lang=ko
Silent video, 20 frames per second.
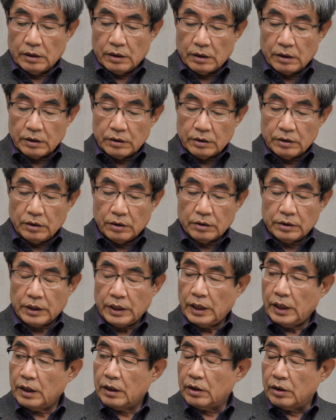
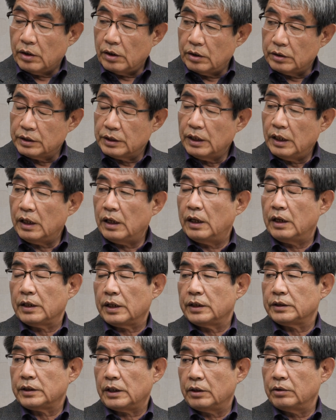어떻게
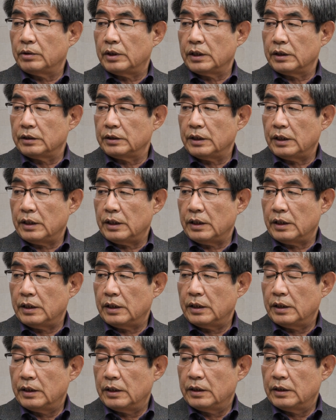건강하게 사용하느냐
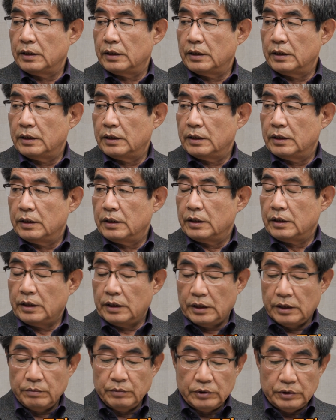
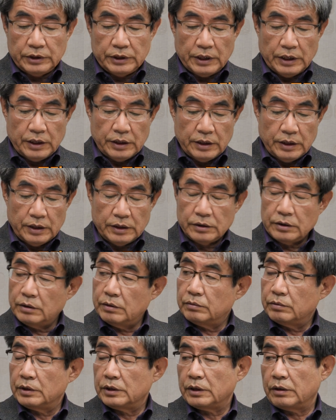이 문제에 대해서
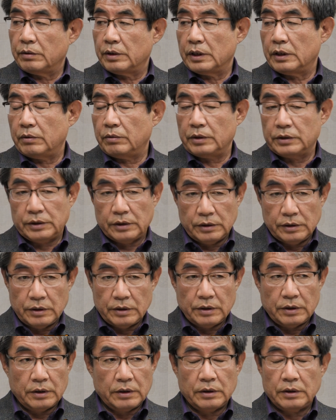우리 사회가 훨씬
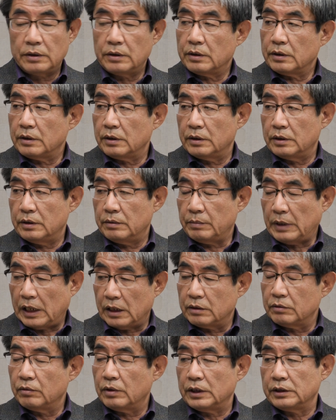더그
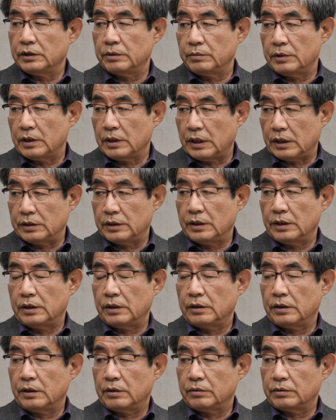많은 관심을 가져야
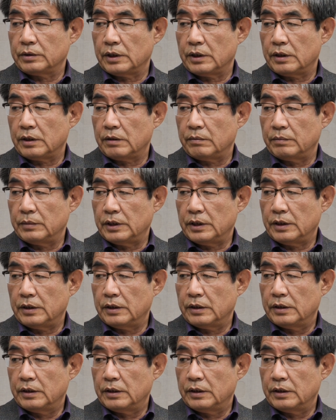된다고 생각합니다.